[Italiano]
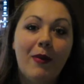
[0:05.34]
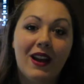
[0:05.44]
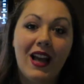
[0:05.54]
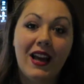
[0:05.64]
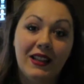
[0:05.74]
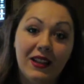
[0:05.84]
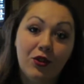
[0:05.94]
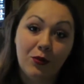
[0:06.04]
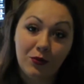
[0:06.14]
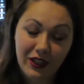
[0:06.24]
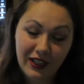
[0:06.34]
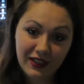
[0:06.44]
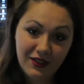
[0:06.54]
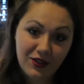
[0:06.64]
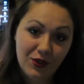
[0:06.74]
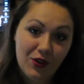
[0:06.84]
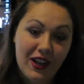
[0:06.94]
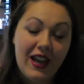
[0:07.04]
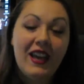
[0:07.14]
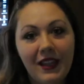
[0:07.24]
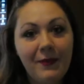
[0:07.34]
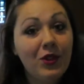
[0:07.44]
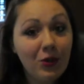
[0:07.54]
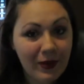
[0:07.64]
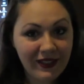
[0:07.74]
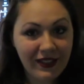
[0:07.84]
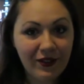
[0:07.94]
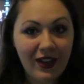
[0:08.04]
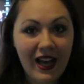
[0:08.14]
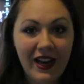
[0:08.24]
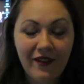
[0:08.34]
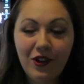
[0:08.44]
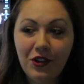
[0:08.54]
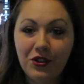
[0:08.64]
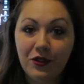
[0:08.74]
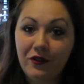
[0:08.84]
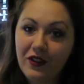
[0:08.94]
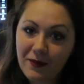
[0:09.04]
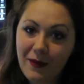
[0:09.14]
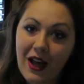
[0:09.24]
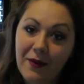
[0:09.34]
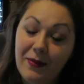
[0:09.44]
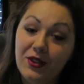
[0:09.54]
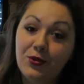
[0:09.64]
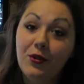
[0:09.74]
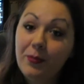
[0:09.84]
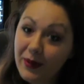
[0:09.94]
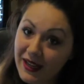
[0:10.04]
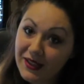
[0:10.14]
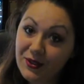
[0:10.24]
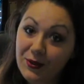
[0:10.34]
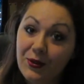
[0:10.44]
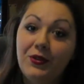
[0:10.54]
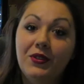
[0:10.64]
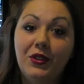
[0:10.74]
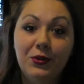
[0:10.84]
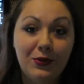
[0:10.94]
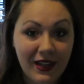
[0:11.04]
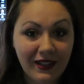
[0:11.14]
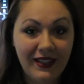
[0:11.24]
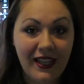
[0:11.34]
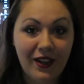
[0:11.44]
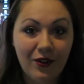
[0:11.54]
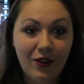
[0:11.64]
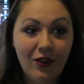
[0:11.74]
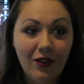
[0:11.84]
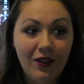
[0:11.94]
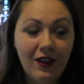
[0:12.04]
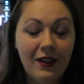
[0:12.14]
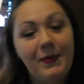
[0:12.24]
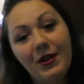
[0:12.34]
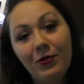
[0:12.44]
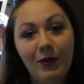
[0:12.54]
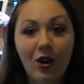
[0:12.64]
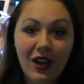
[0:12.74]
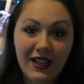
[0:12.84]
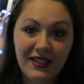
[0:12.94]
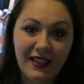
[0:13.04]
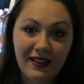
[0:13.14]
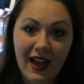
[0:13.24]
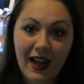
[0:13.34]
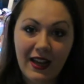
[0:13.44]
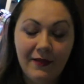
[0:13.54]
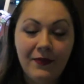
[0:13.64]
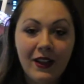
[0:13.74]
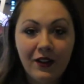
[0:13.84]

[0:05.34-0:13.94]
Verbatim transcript: parlare di comunicazione. In modo particolare voglio soffermarmi sul prezzo di un articolo per un blog aziendale.